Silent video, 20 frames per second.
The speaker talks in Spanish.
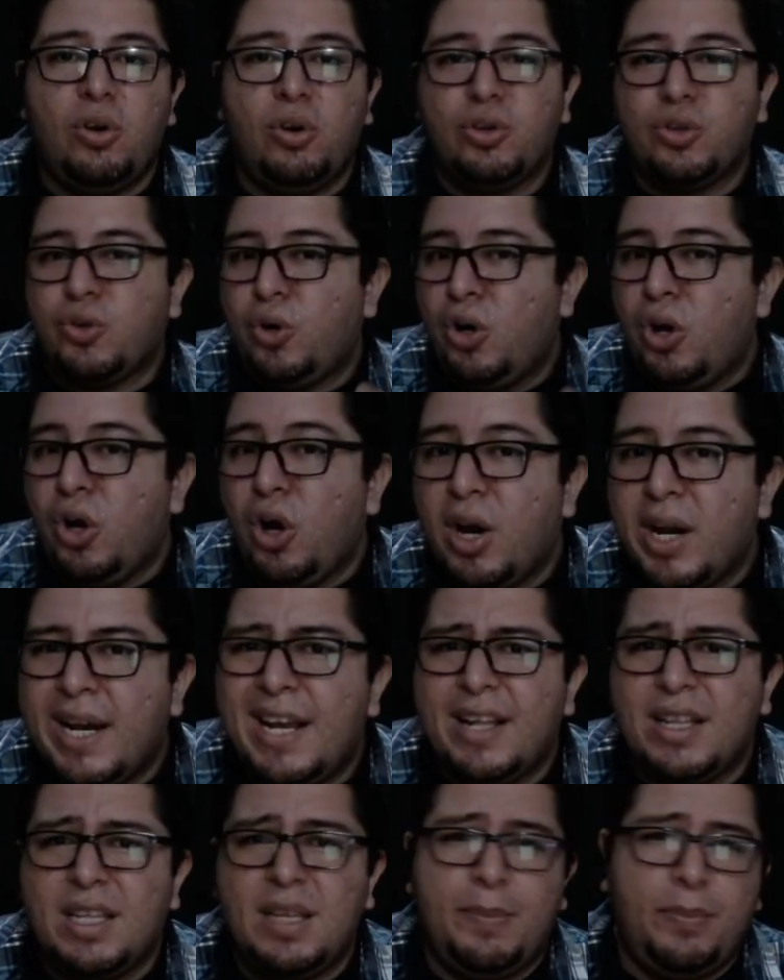los
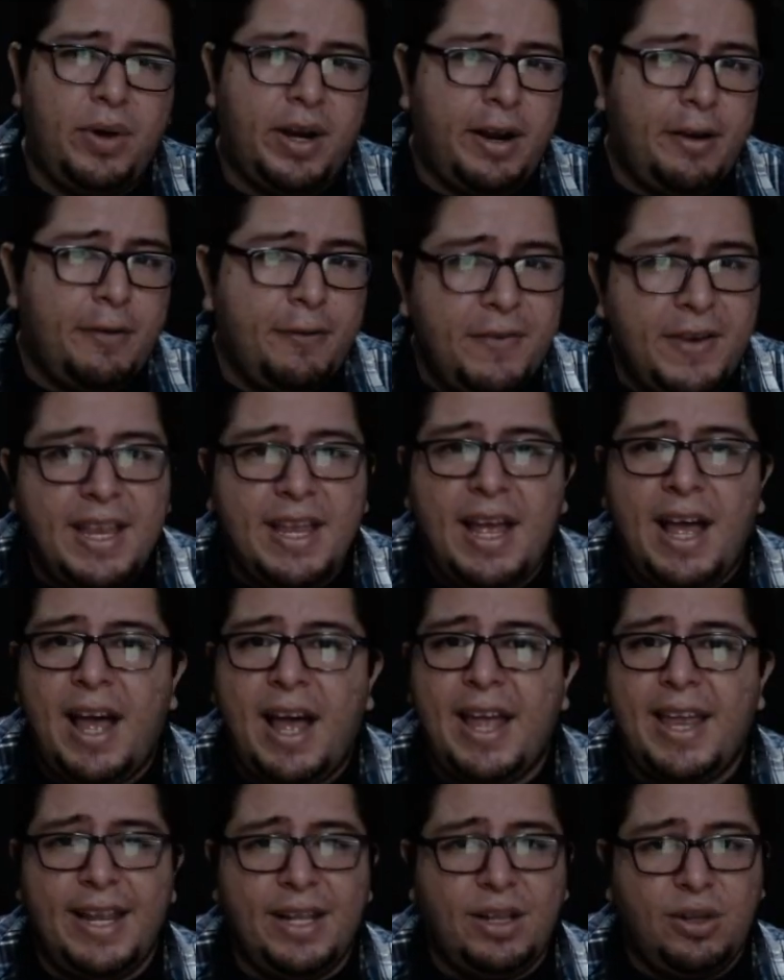colores, la
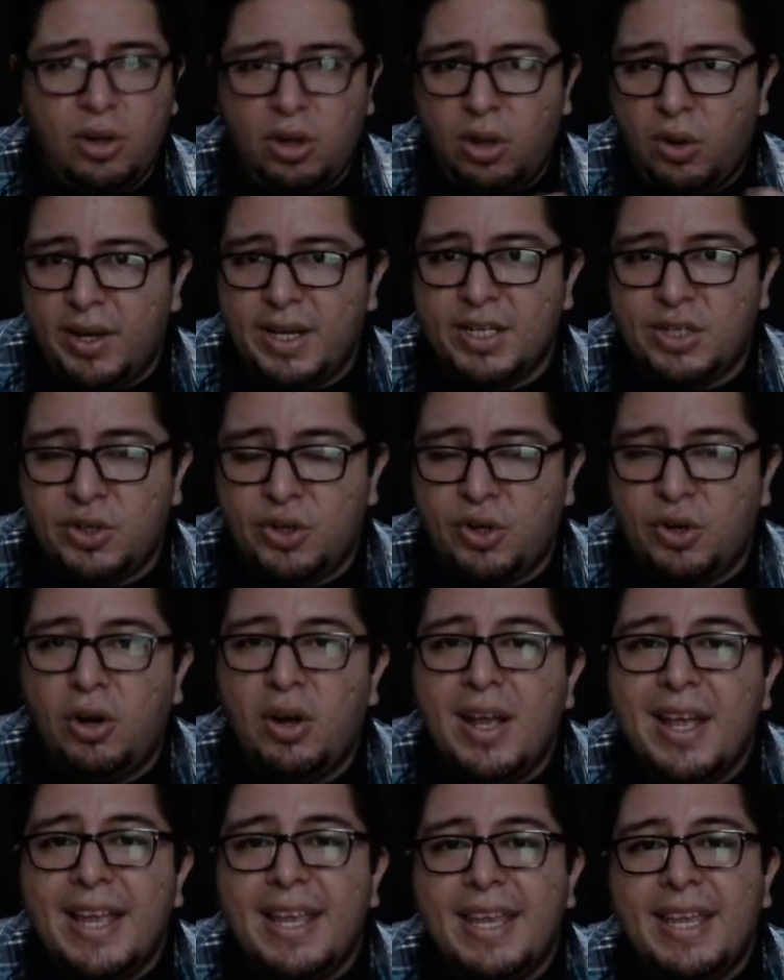tipografía y todo eso, ¿no?